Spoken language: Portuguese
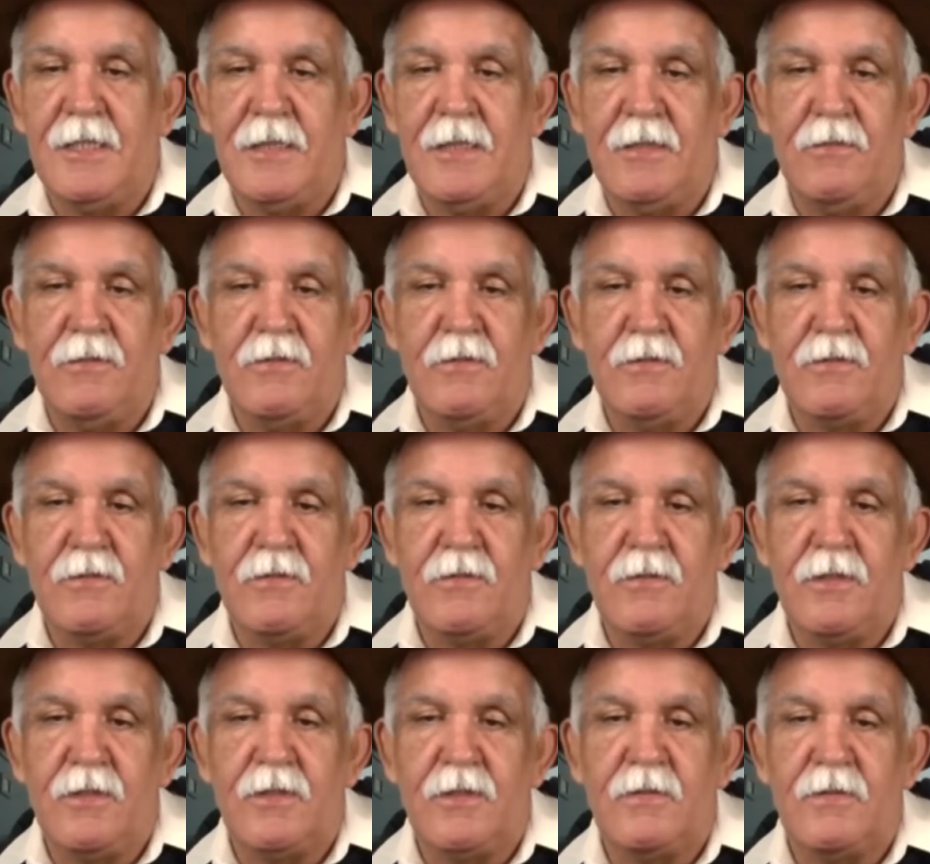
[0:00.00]
Eu
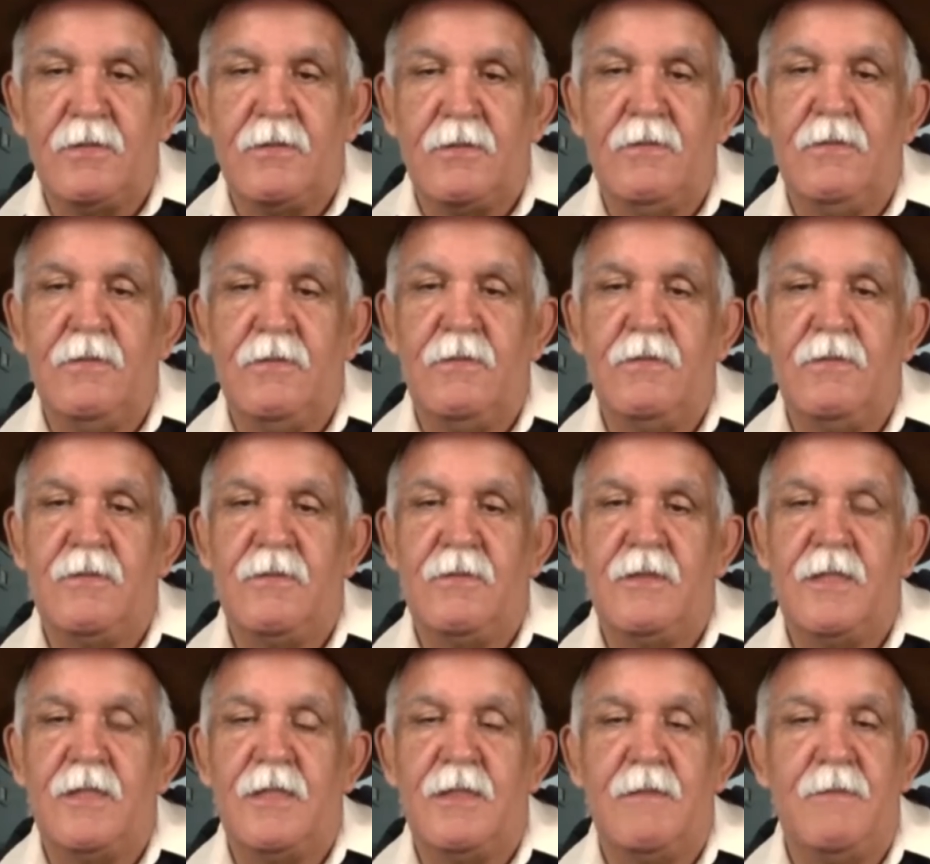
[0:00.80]
uso isso com
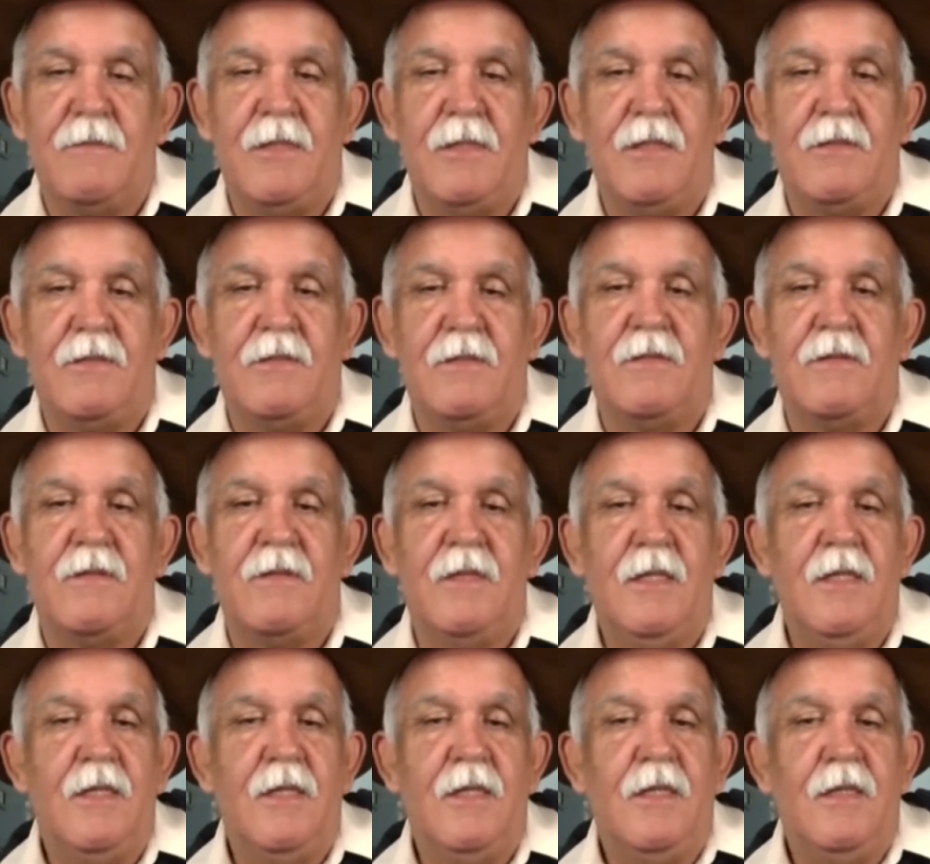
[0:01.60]
tratamentos
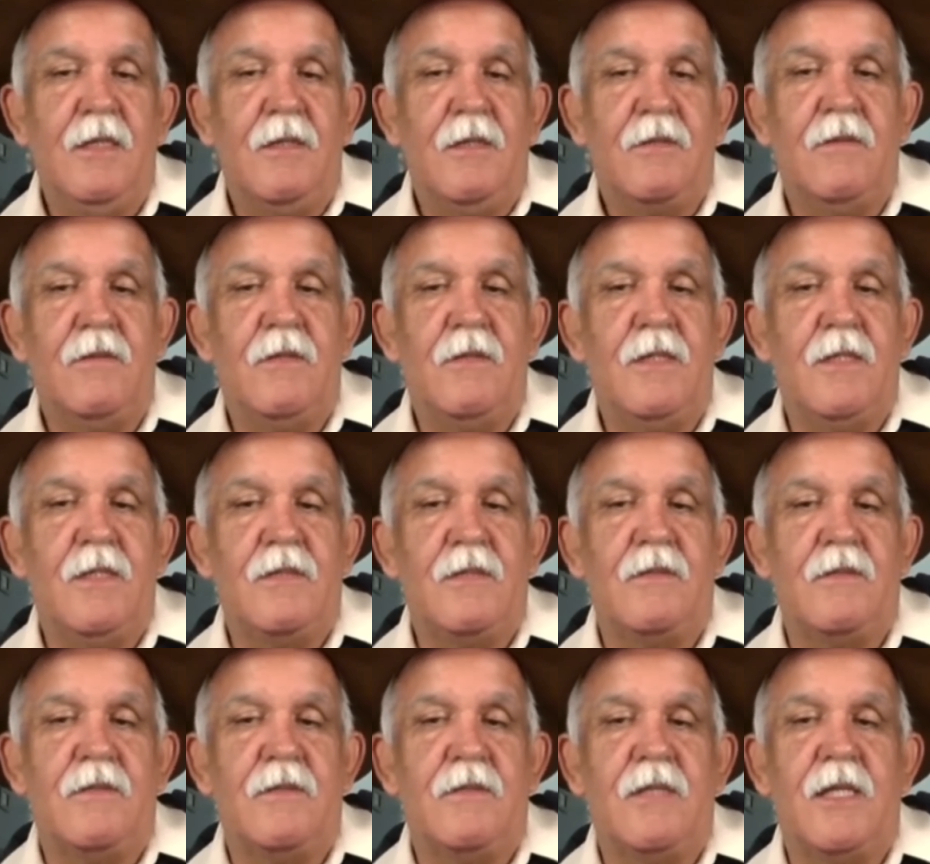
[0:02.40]
com
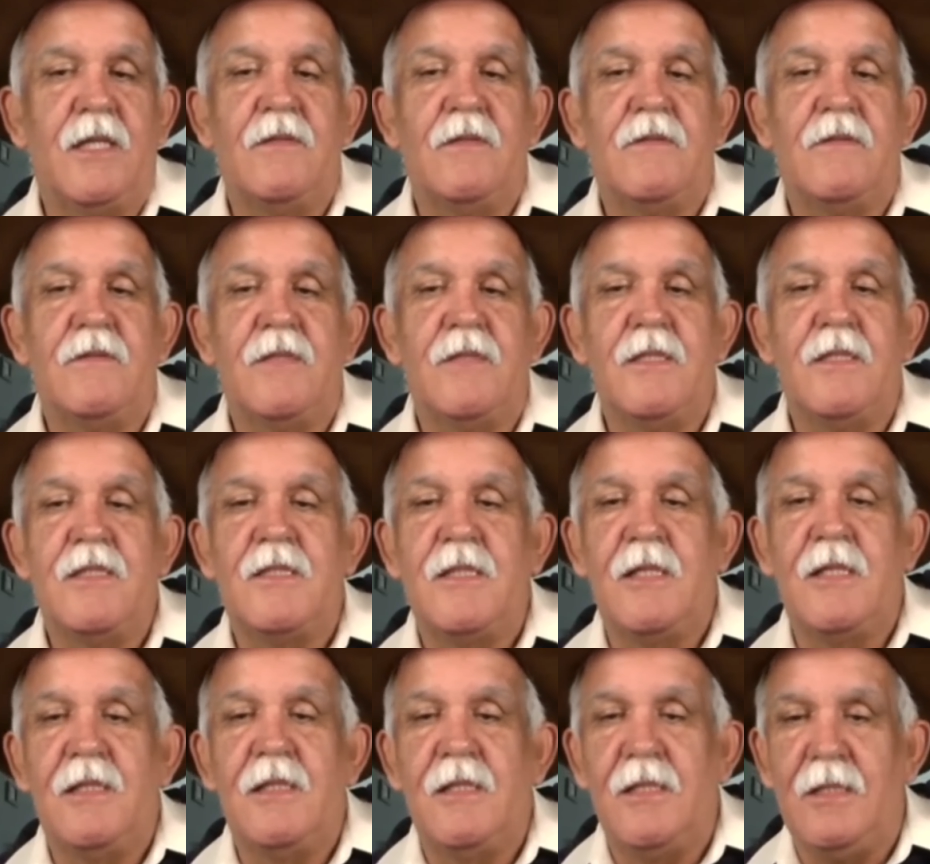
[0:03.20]
resultados
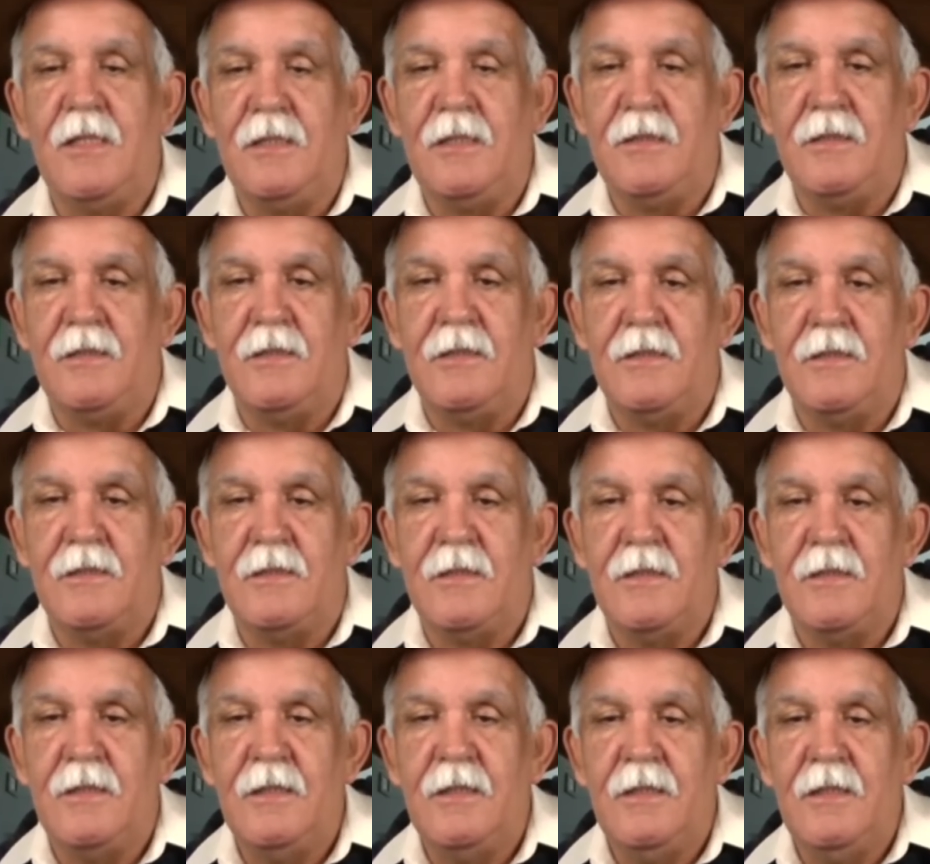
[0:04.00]

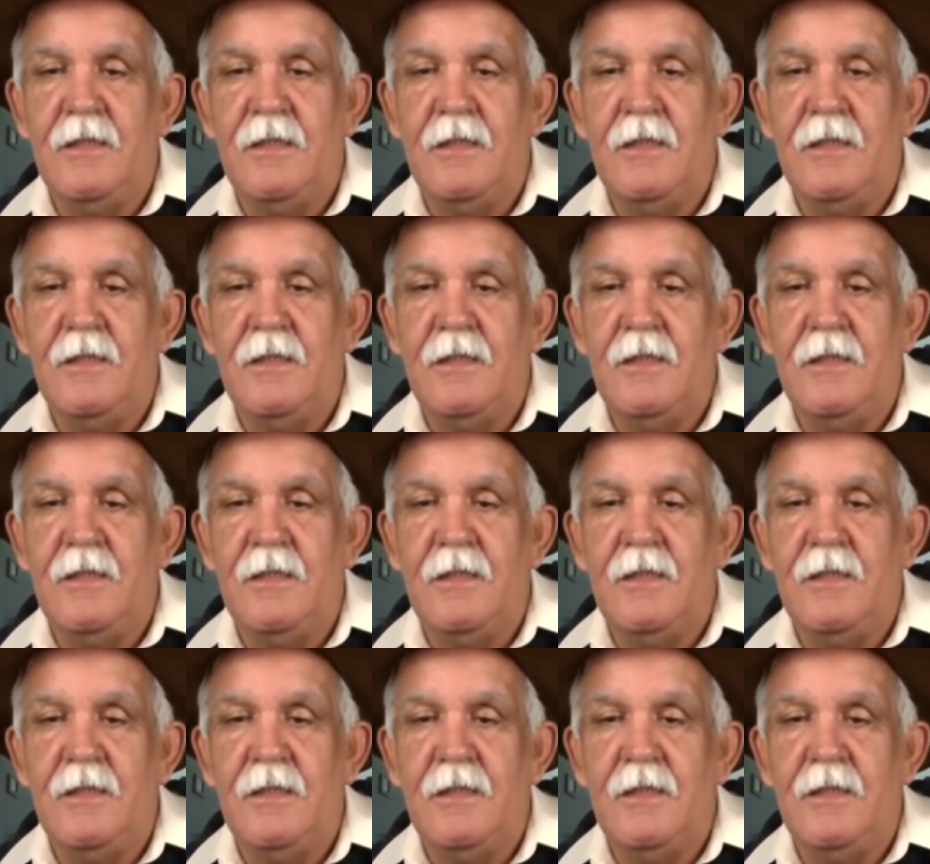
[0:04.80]
excelentes